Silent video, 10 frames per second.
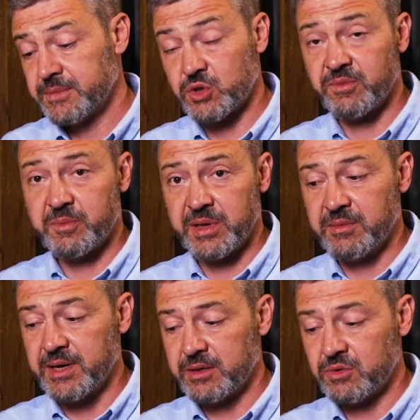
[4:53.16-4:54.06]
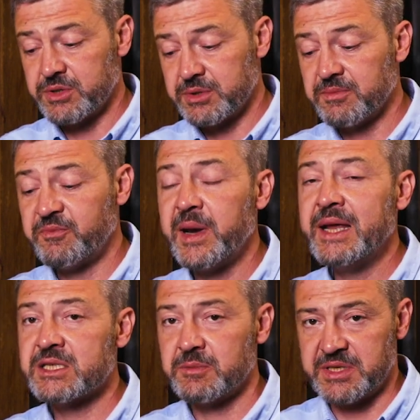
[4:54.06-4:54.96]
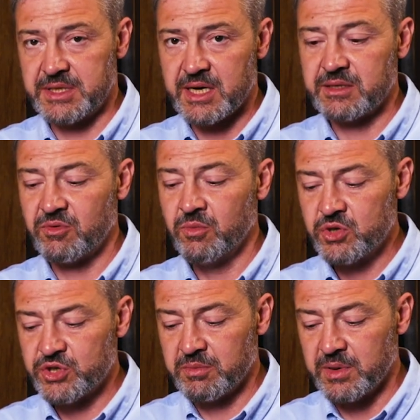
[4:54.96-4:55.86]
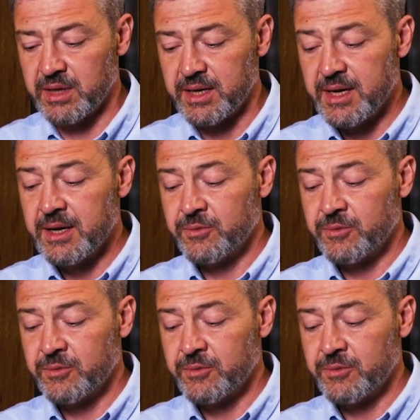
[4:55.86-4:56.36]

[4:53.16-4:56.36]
чтобы вы понимали. То есть, в принципе, снять его можно было,